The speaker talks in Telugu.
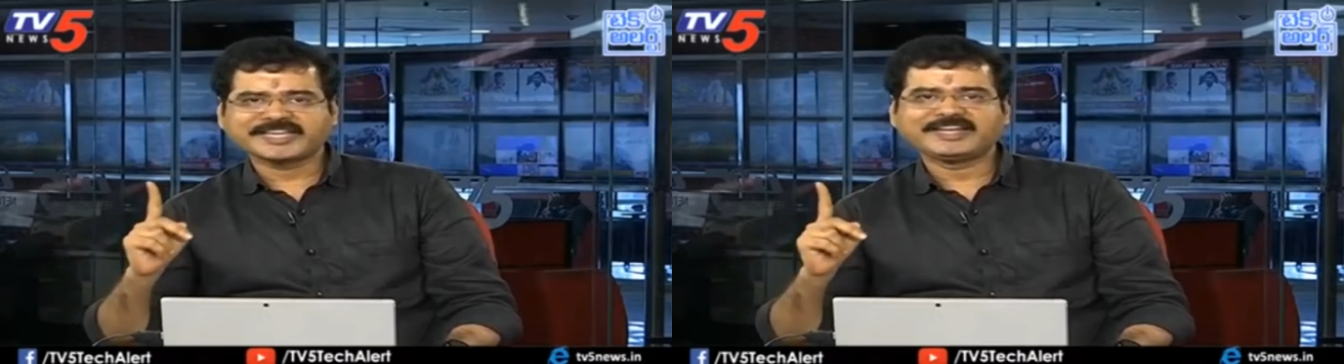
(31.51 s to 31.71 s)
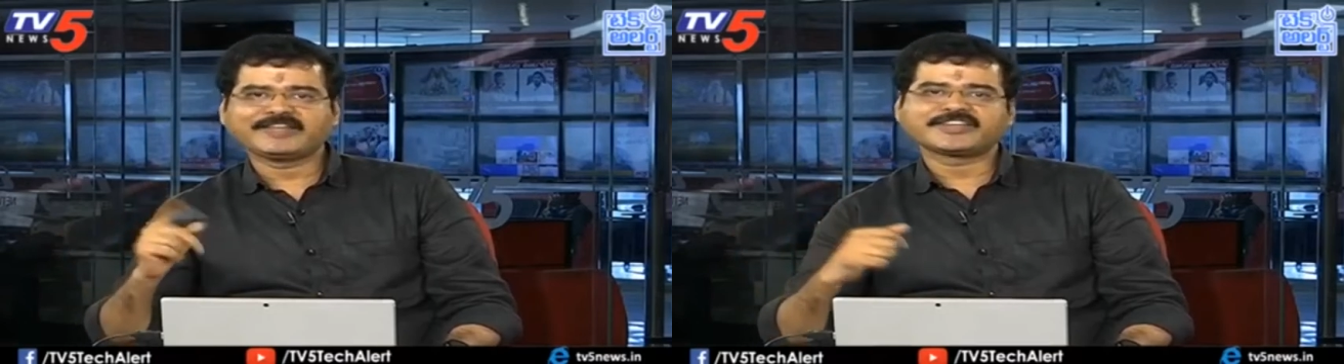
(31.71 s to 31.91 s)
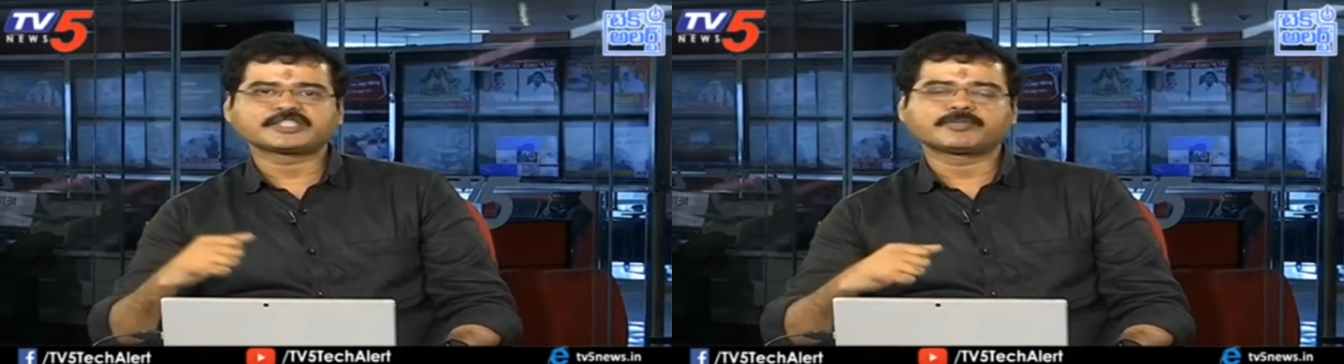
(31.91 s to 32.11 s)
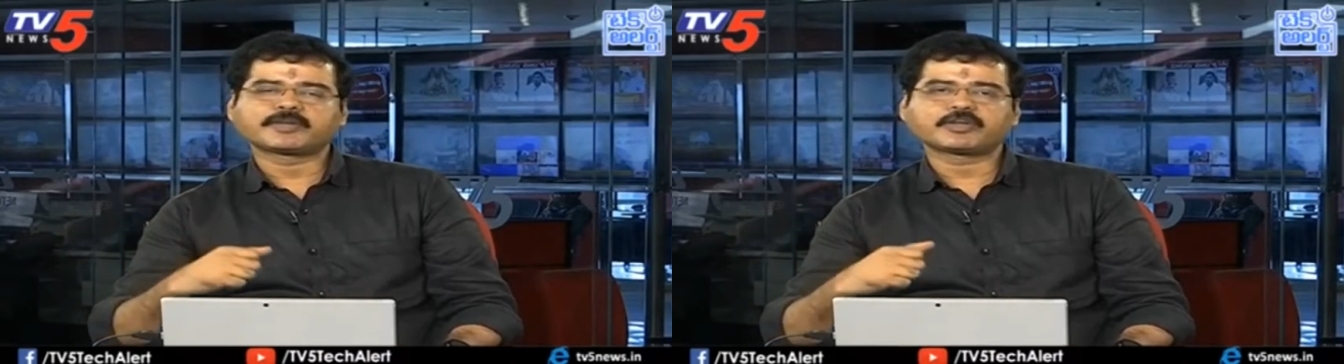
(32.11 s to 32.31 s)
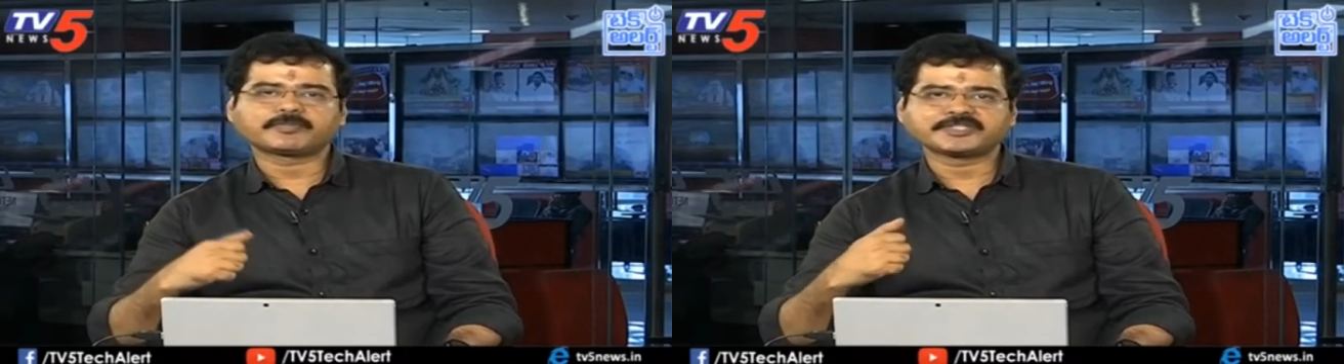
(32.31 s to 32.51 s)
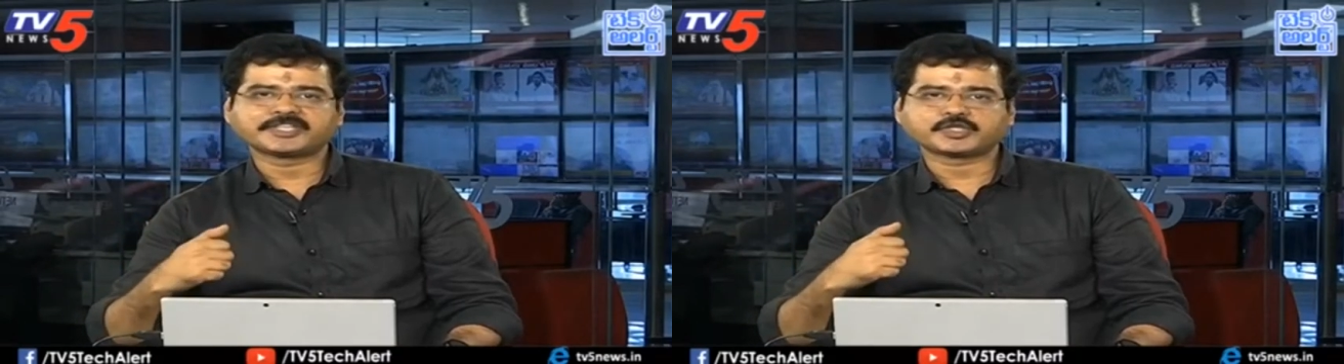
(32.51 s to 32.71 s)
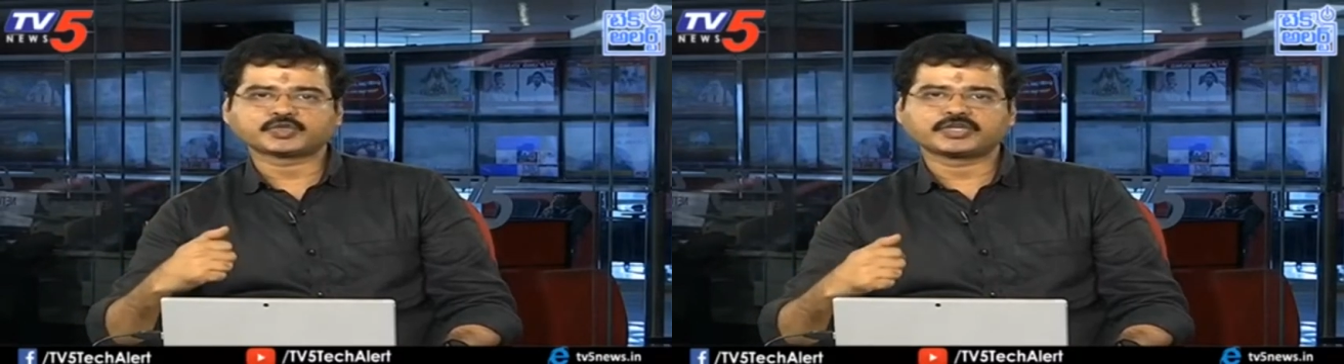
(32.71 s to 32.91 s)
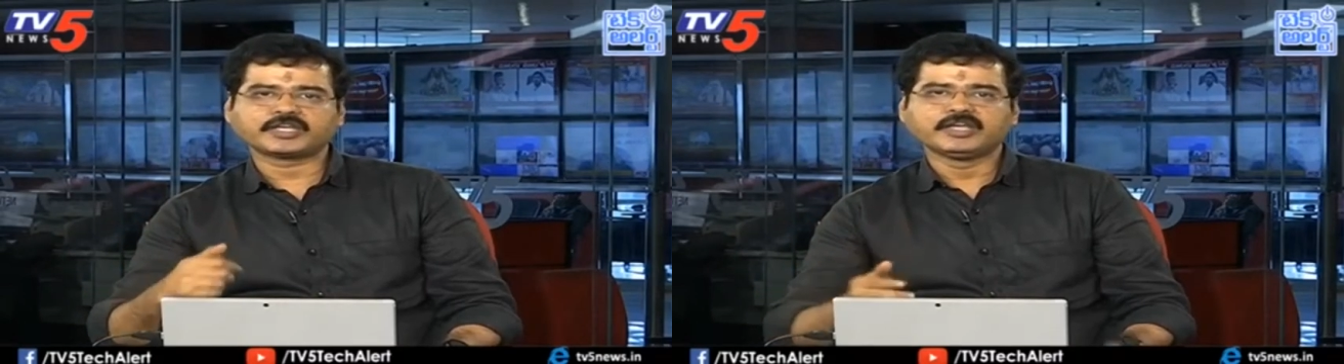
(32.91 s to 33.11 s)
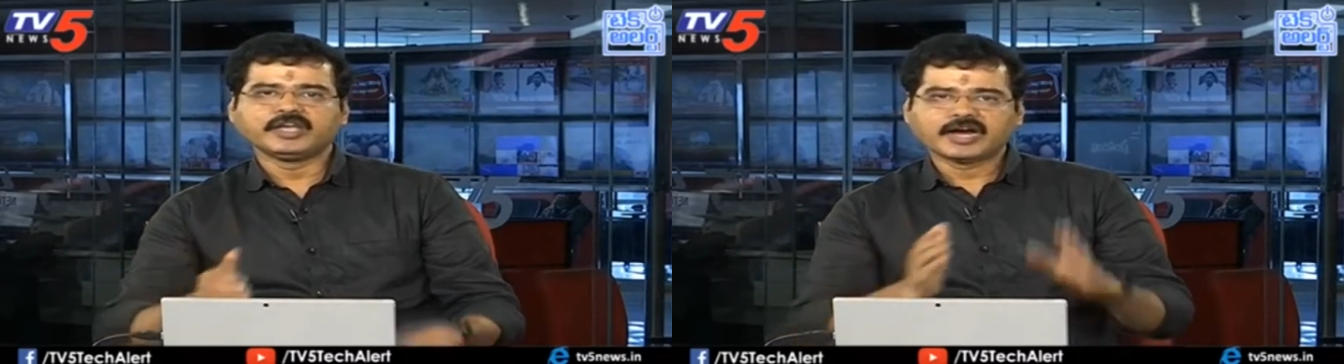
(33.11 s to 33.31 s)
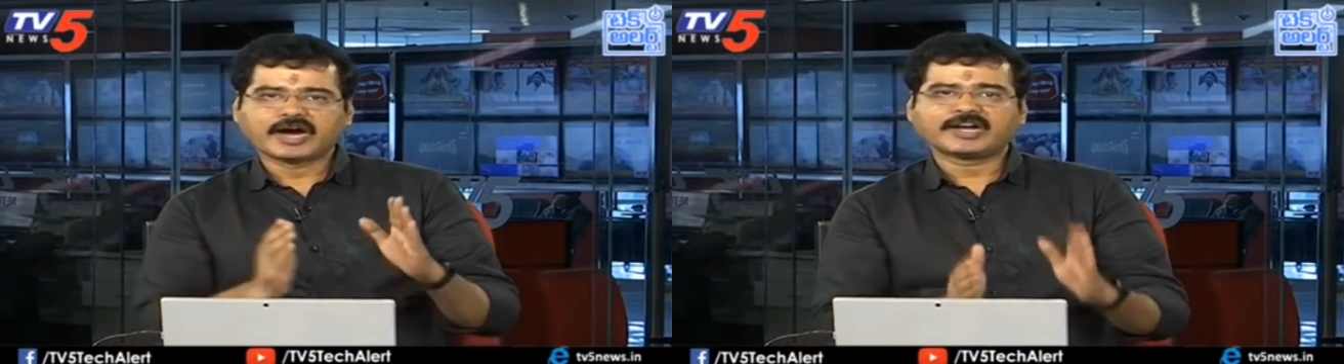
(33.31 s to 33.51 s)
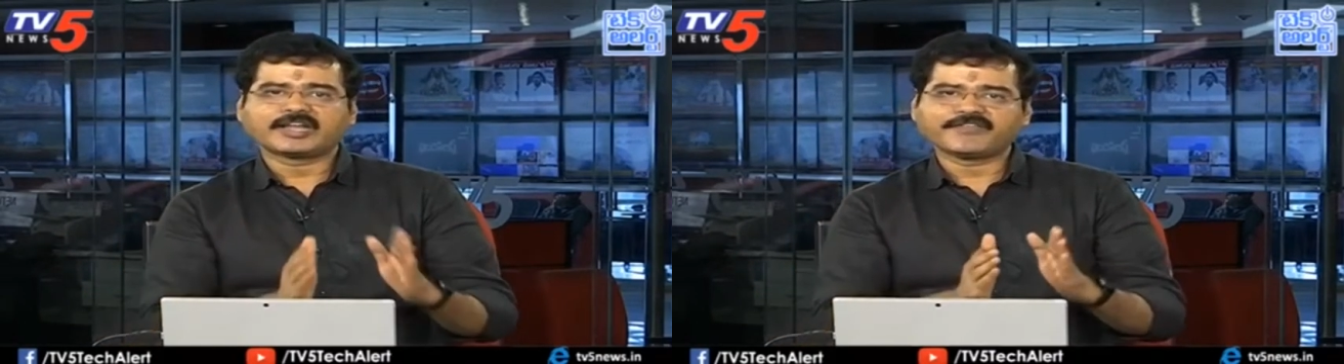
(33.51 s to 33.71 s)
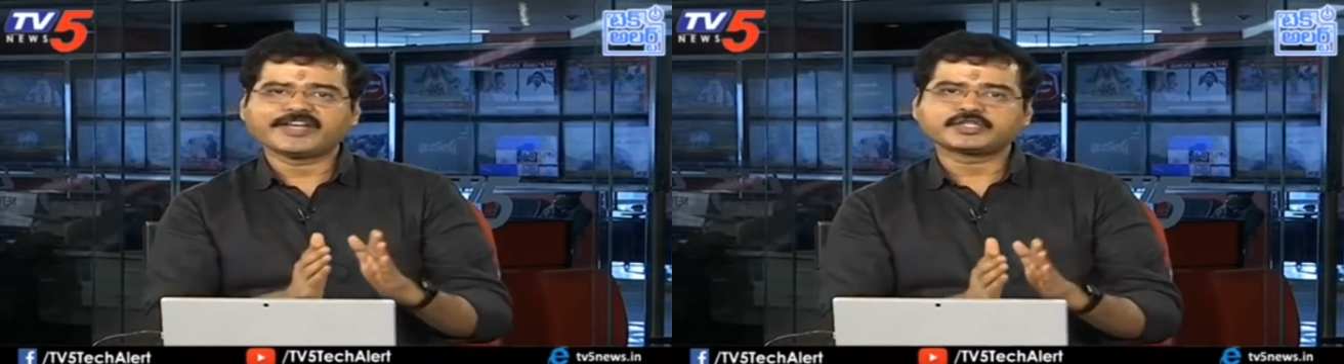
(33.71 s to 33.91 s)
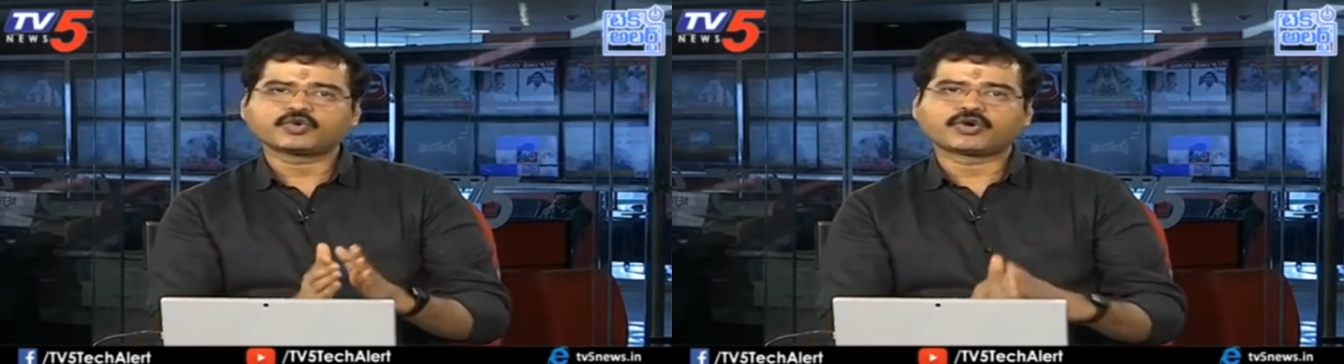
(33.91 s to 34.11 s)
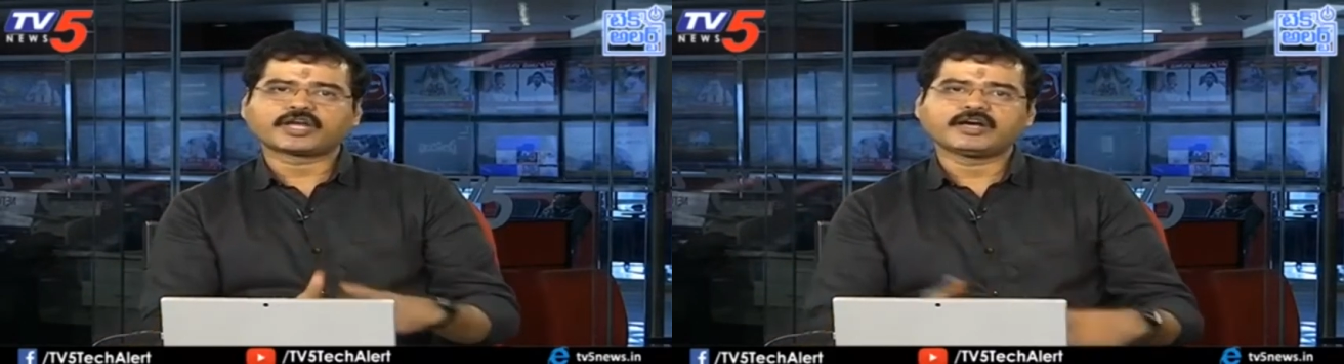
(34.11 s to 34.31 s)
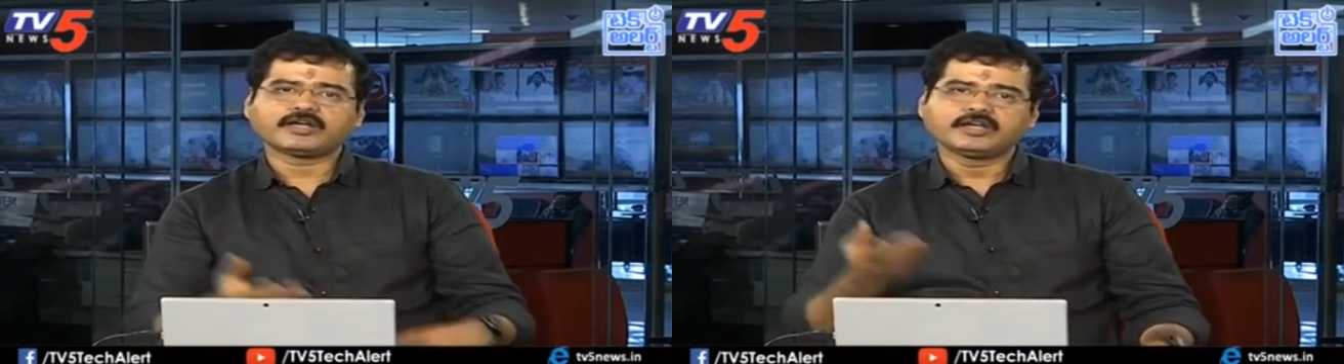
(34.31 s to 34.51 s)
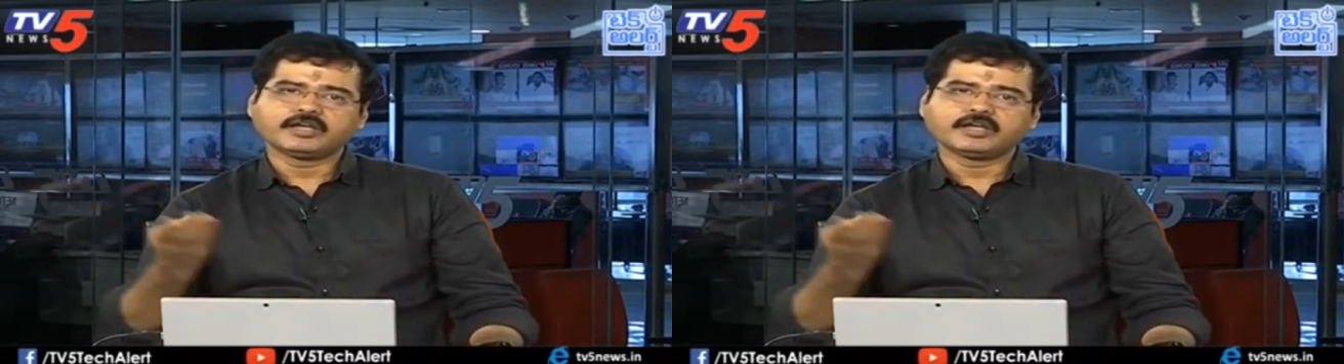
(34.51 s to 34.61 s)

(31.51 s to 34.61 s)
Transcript: సింగిల్ డివైస్లో మాత్రమే పనిచేస్తుంది ఆ డివైజ్ కూడా